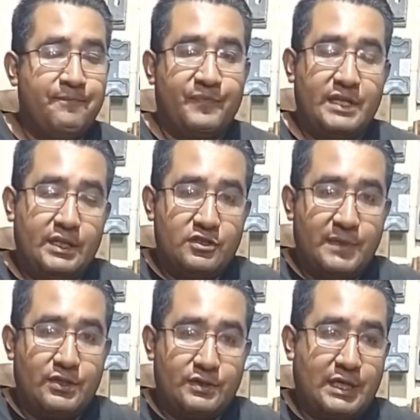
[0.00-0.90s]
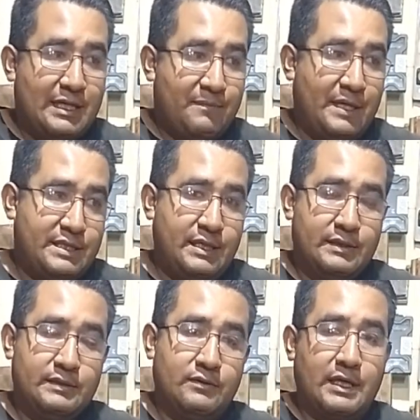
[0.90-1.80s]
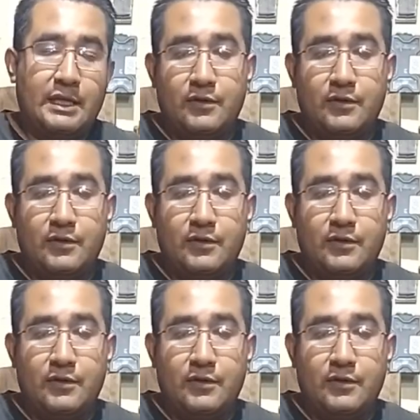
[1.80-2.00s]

Tiene dos metros cada pieza o cada